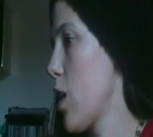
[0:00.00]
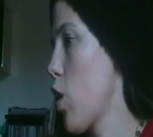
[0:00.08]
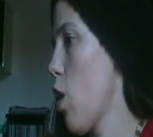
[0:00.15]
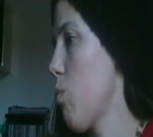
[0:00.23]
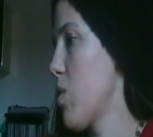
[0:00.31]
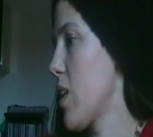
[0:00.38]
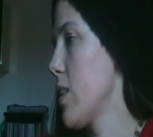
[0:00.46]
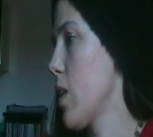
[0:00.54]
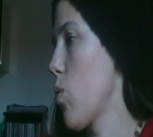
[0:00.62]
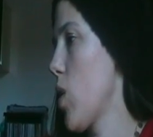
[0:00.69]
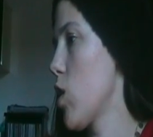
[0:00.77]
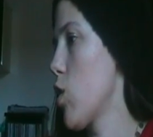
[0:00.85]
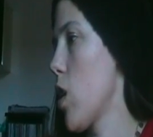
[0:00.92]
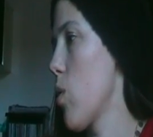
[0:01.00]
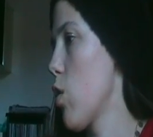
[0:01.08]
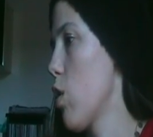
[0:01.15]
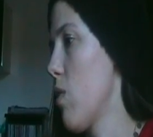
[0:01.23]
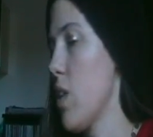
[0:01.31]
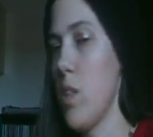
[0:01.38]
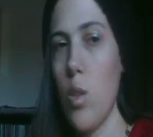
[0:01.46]
alla coop
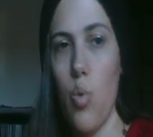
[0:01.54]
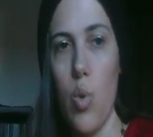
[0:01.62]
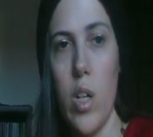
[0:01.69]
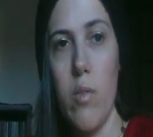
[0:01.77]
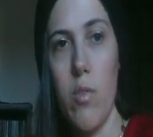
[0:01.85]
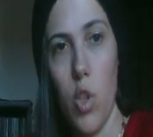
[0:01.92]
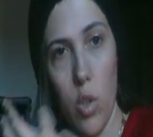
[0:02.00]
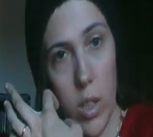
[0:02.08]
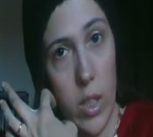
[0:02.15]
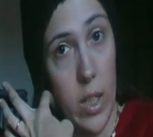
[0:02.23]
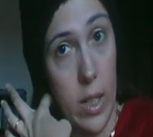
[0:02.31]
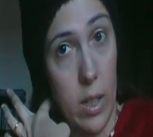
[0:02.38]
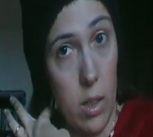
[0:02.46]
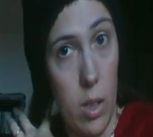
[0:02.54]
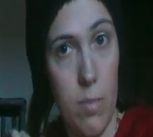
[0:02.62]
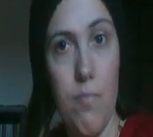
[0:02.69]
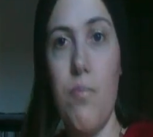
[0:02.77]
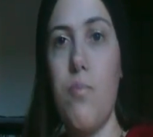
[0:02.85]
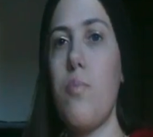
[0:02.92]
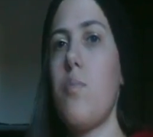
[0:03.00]
34,92€ con i ticket
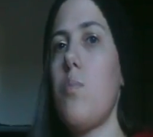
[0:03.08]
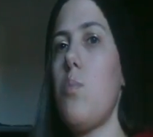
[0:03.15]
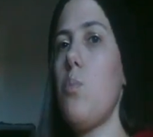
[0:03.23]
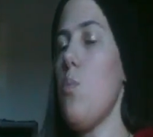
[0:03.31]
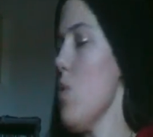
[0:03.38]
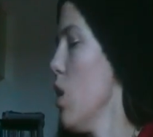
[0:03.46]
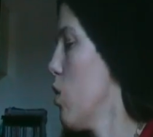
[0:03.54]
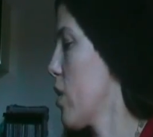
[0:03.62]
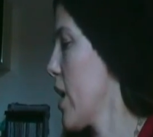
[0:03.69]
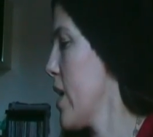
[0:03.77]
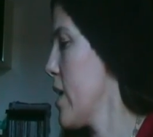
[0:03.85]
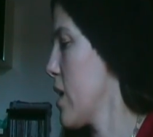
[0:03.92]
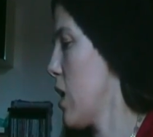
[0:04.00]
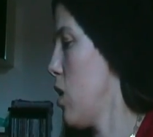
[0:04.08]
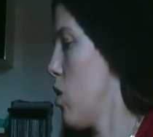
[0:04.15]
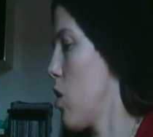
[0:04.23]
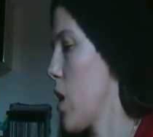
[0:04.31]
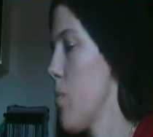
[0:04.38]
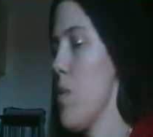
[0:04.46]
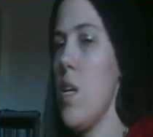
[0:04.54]
ok allora
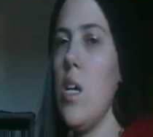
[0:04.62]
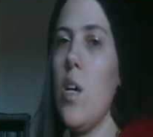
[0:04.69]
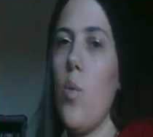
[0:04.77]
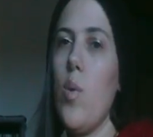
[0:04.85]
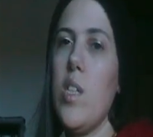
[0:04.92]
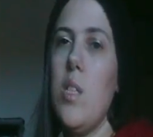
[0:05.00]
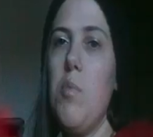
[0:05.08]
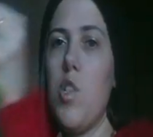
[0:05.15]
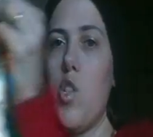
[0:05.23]
questi